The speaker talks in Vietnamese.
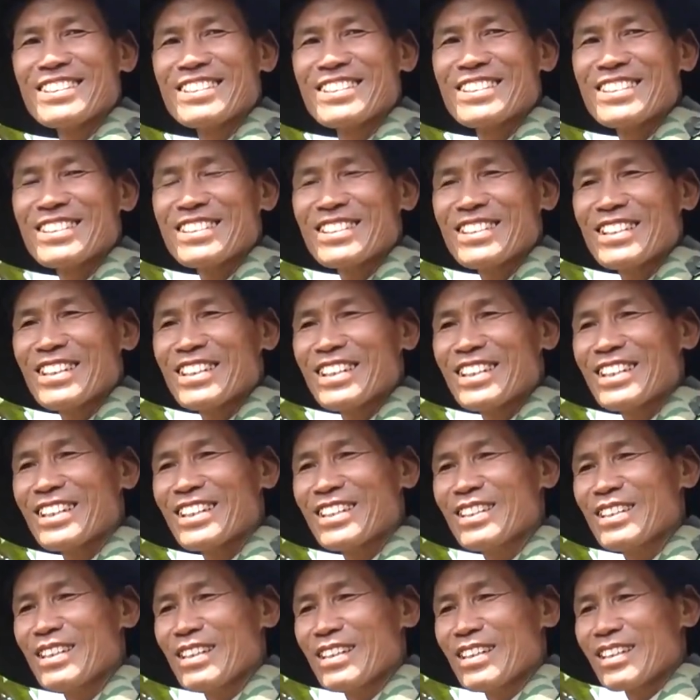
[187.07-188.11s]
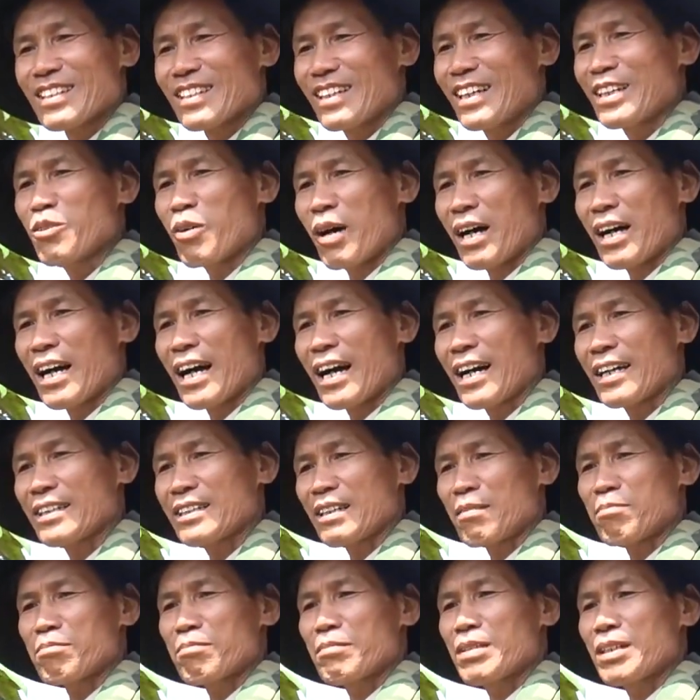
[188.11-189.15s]
cứ uh, lấy khoảng hai
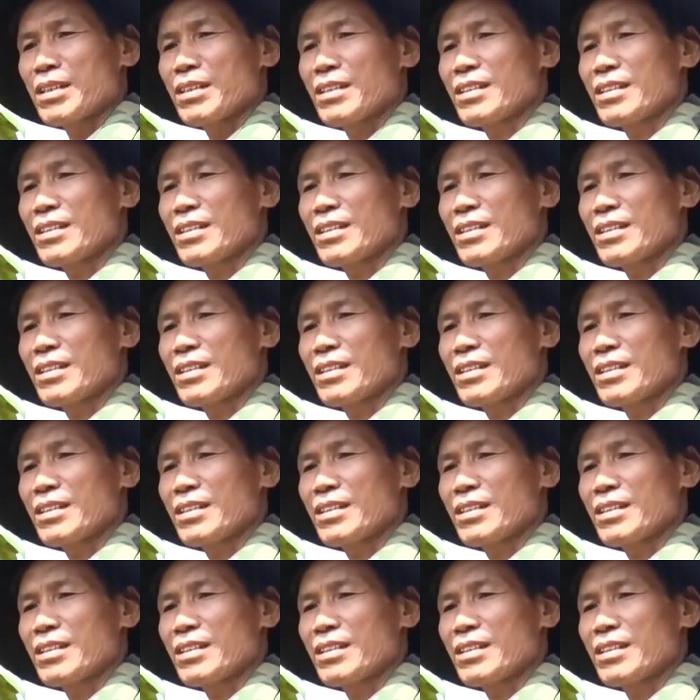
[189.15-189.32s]
trăm